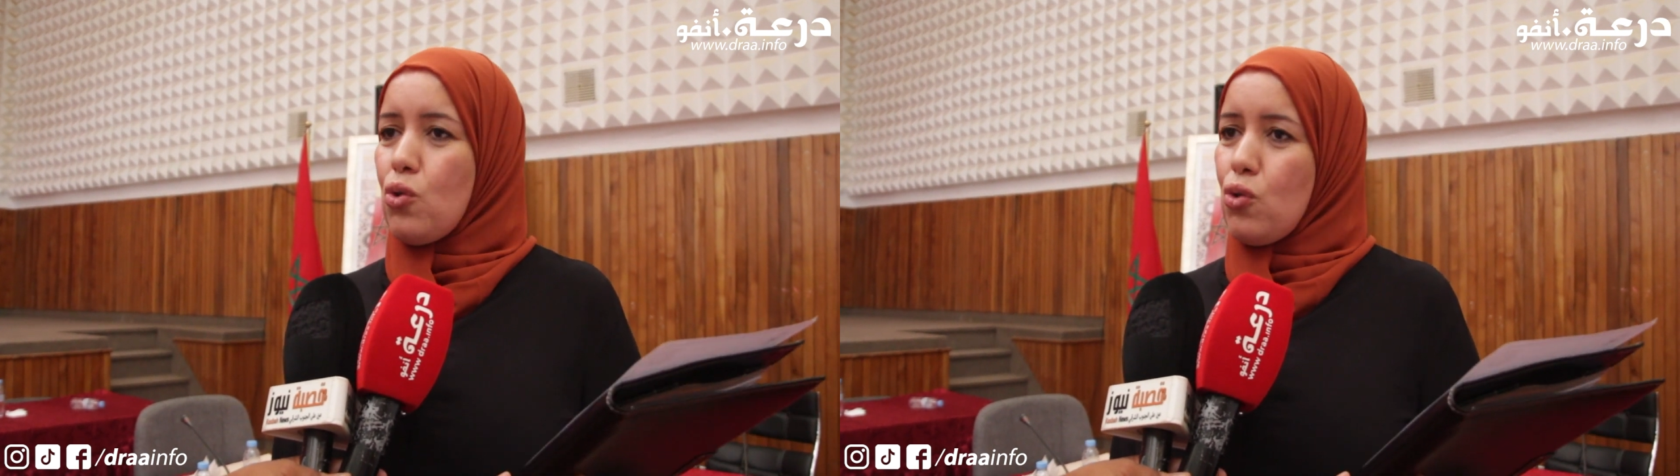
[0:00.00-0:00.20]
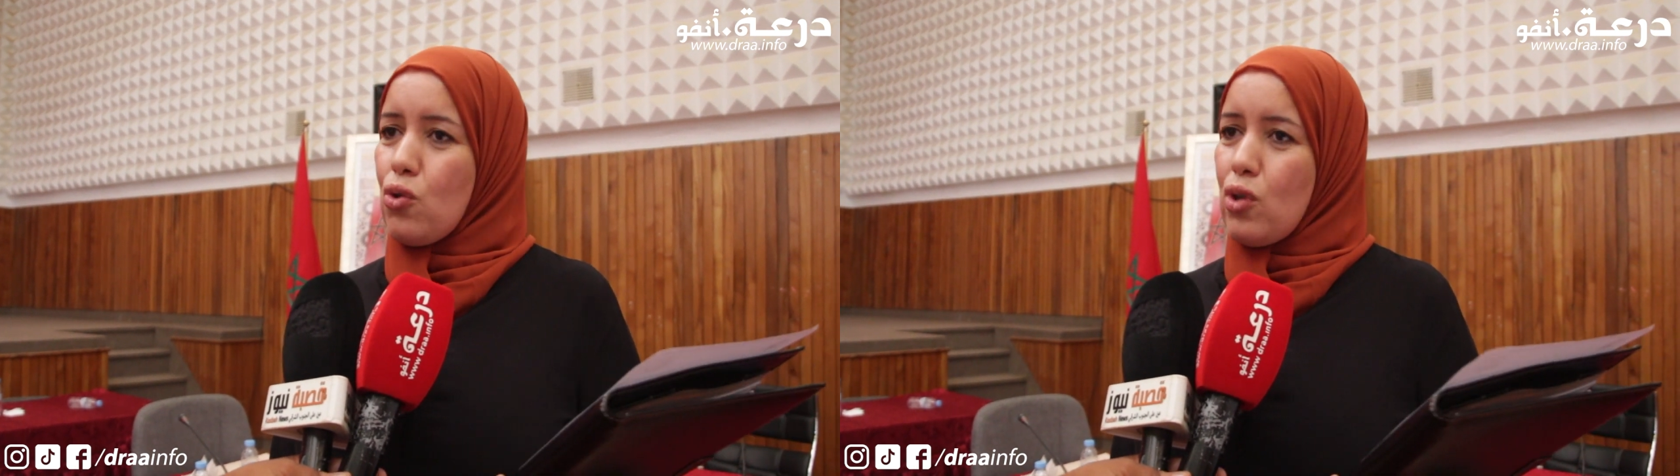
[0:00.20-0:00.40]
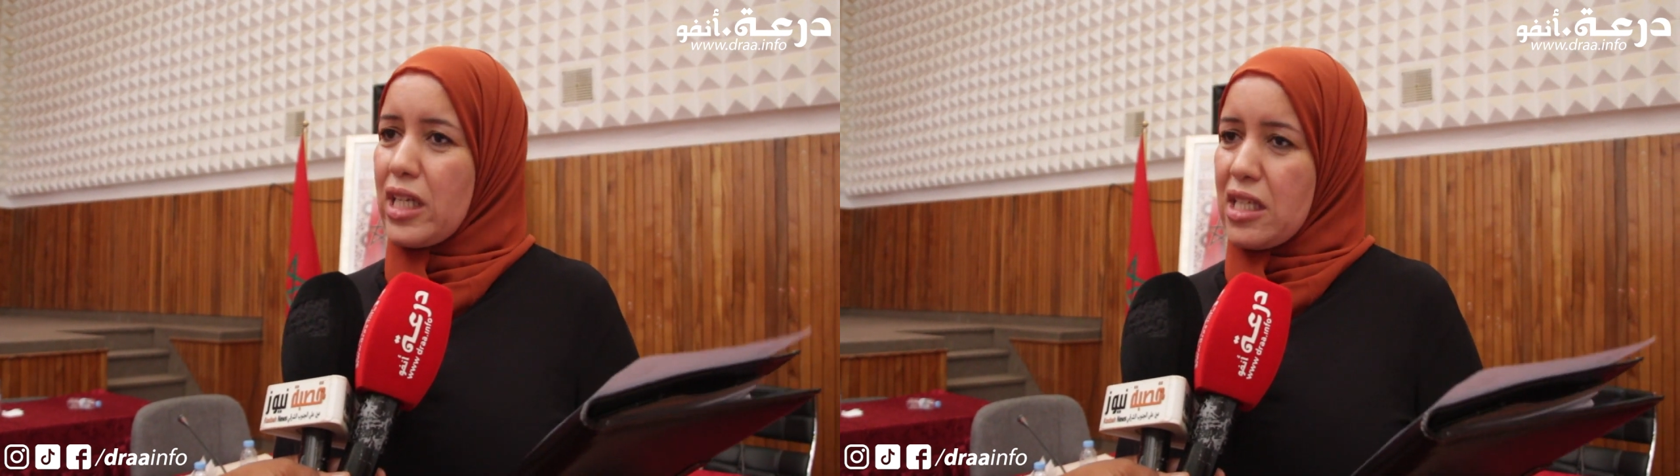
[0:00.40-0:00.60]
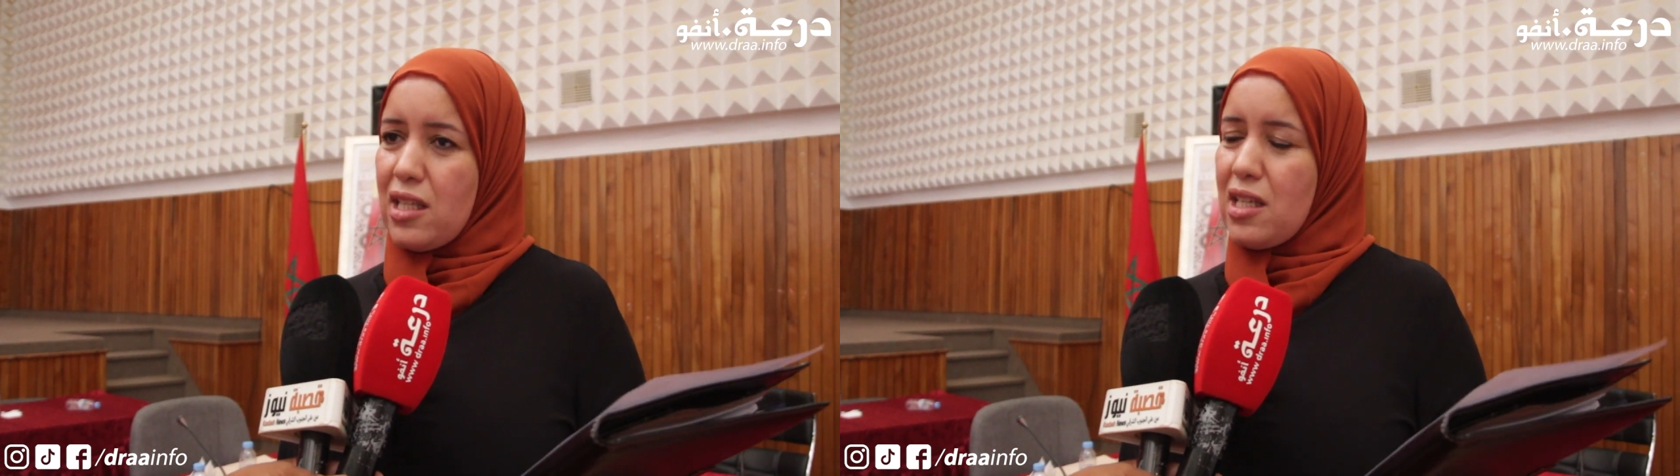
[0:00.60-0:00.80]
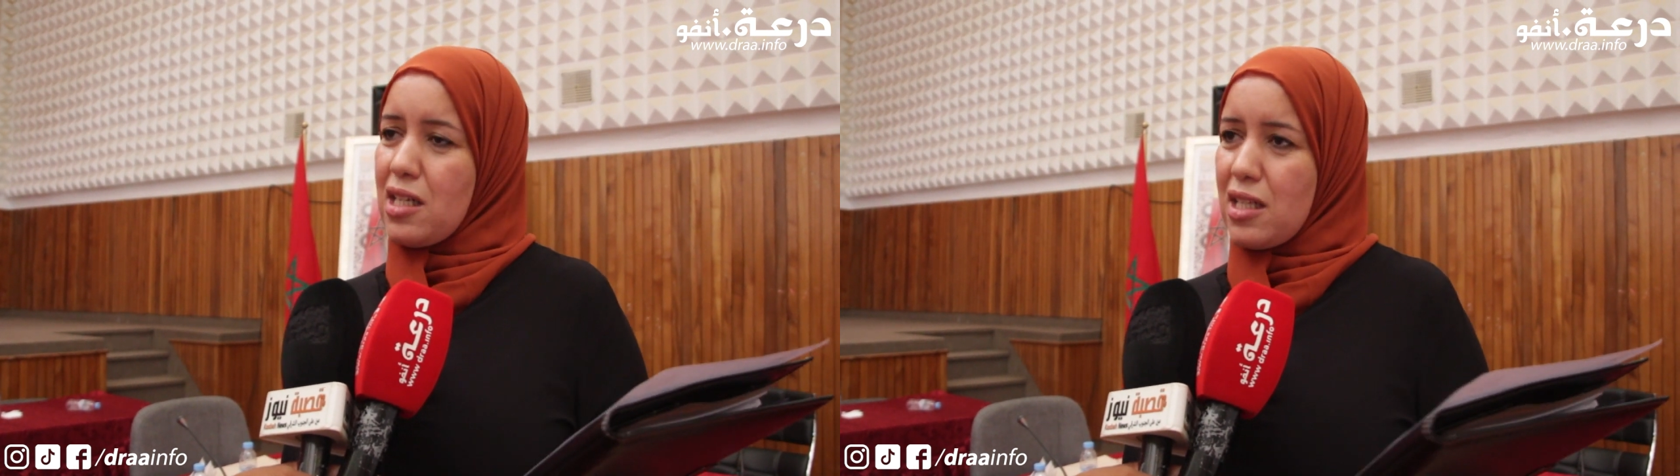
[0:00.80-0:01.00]

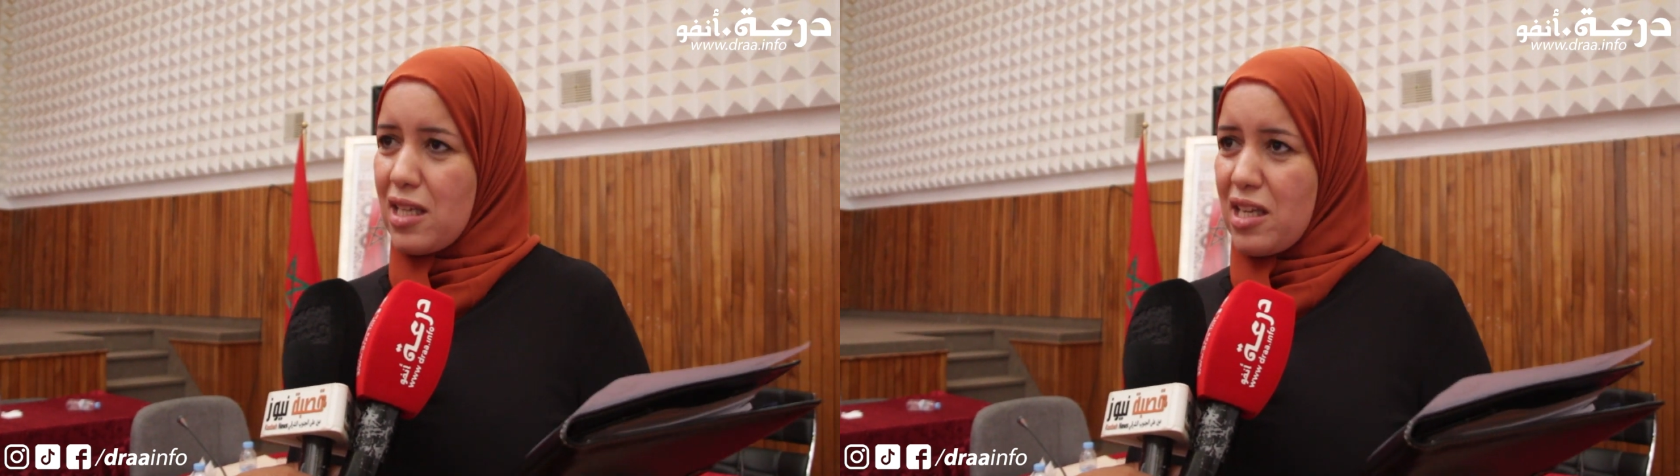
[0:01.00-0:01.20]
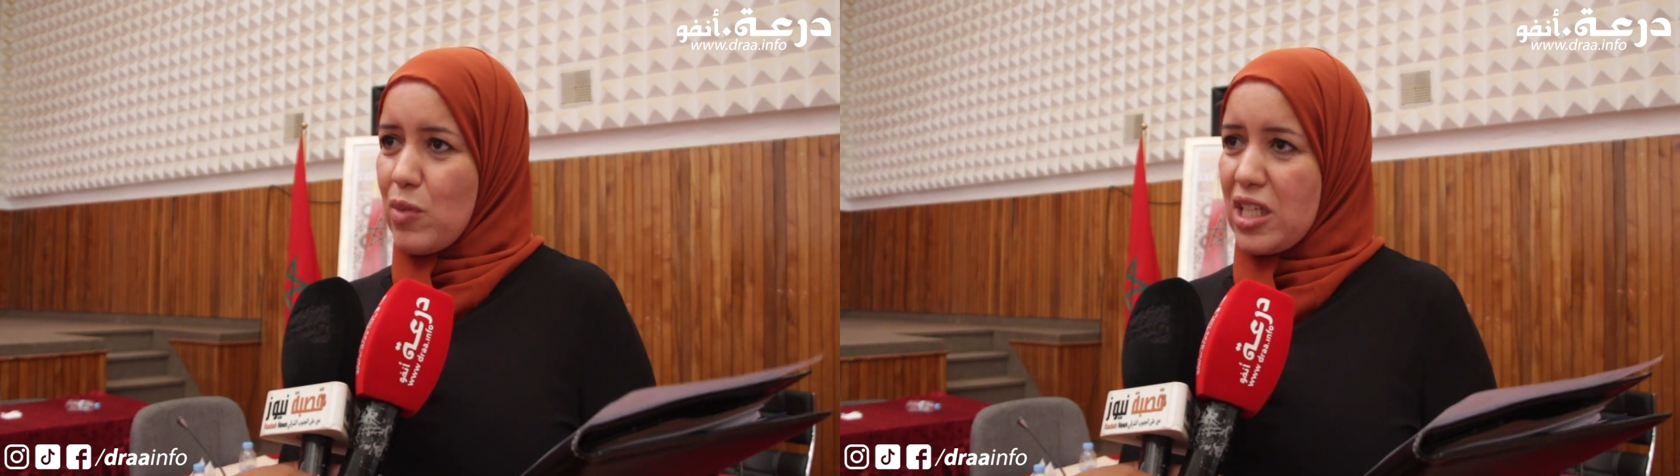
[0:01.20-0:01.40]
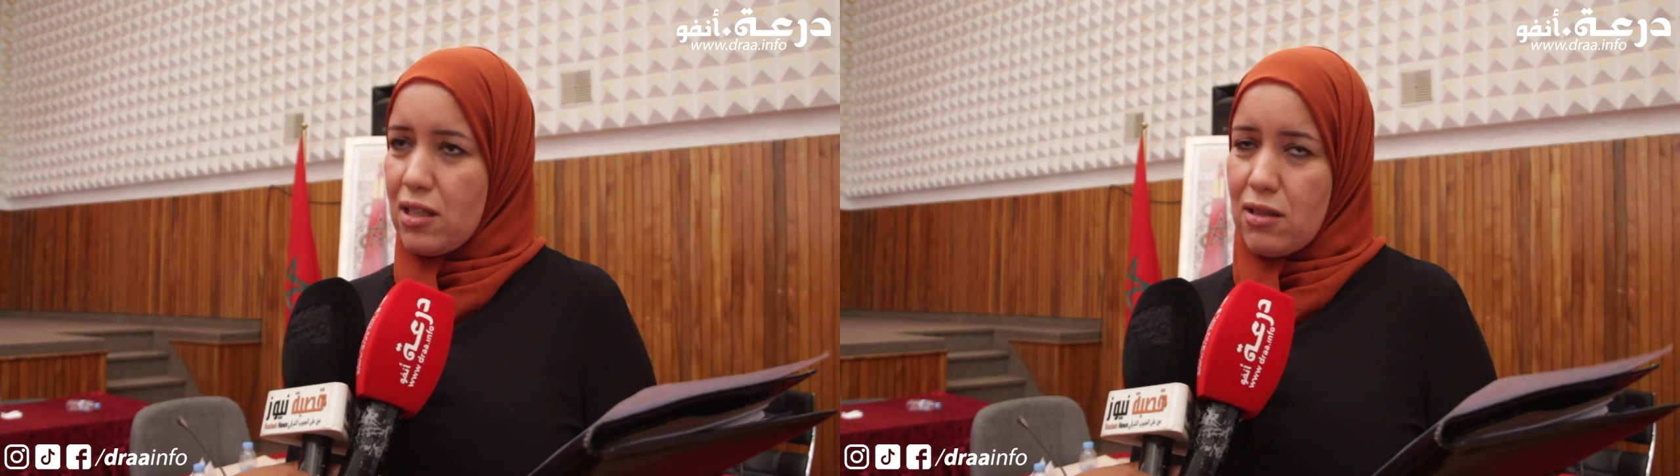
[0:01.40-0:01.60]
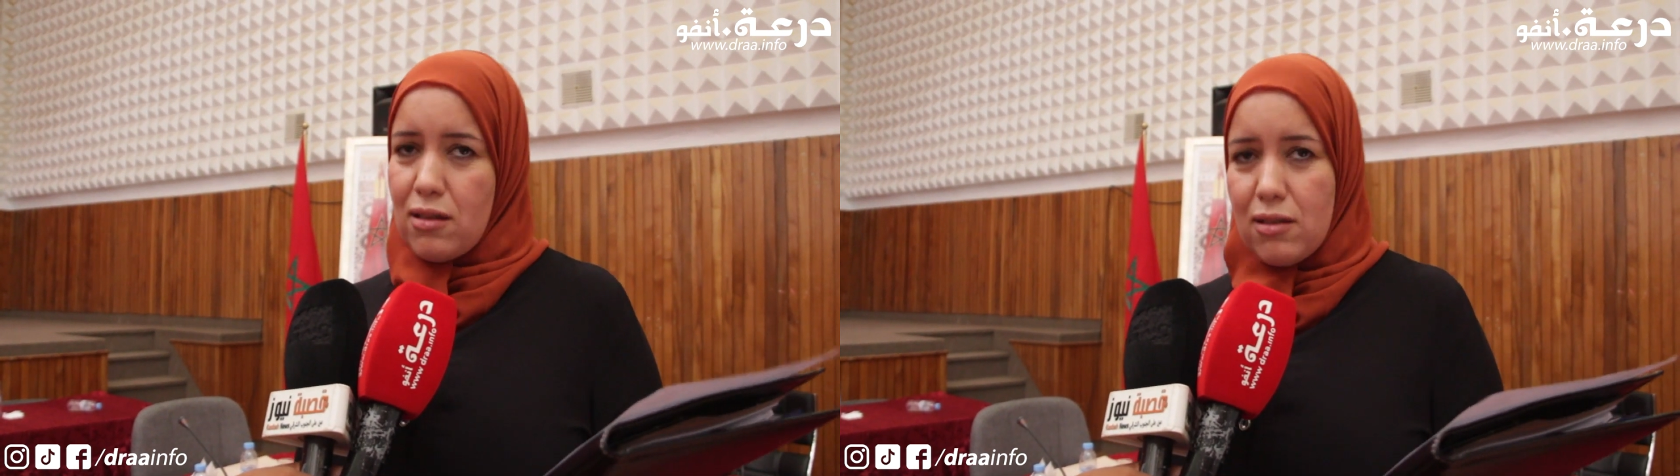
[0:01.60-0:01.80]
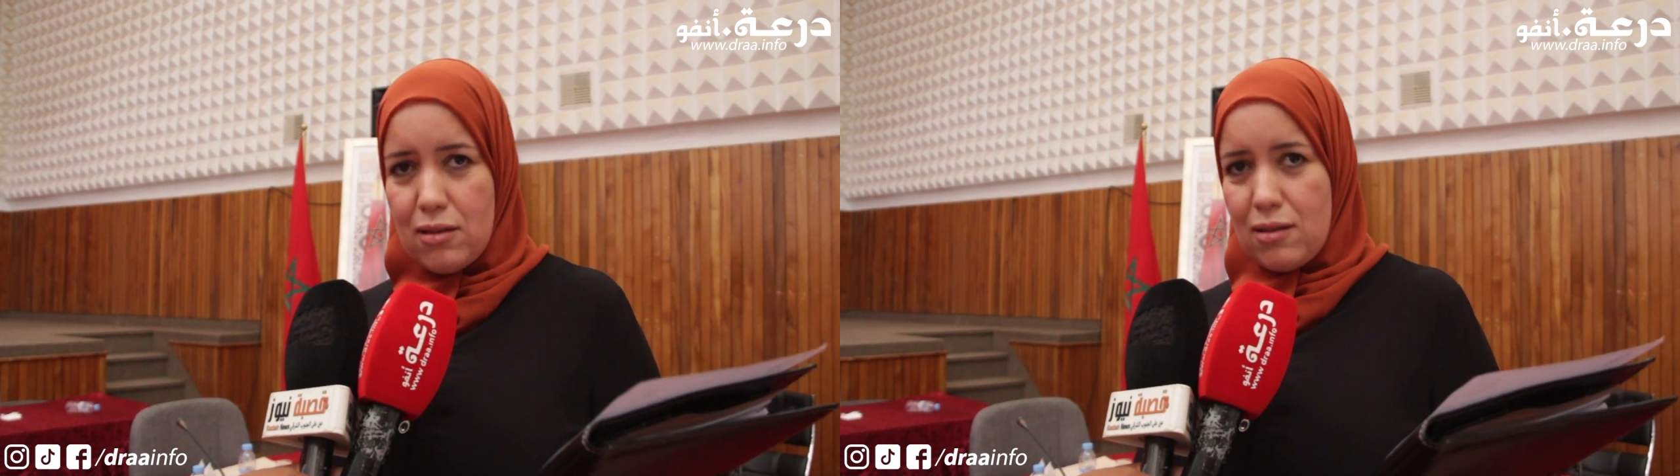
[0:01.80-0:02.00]
واكيد اننا
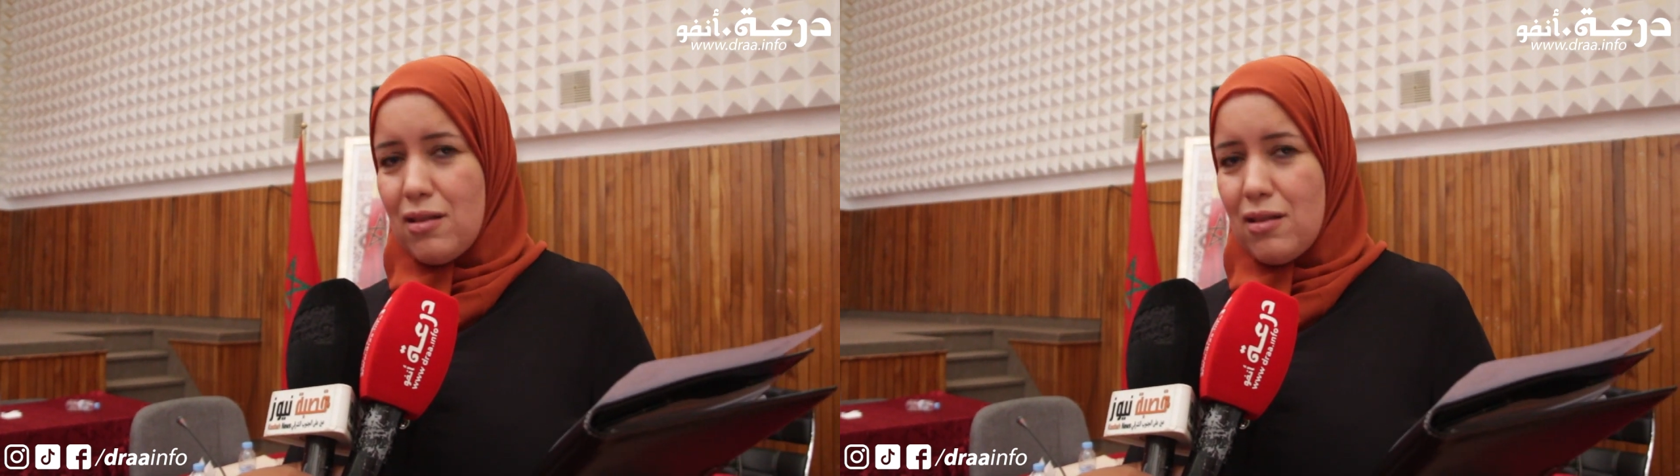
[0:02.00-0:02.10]
دائما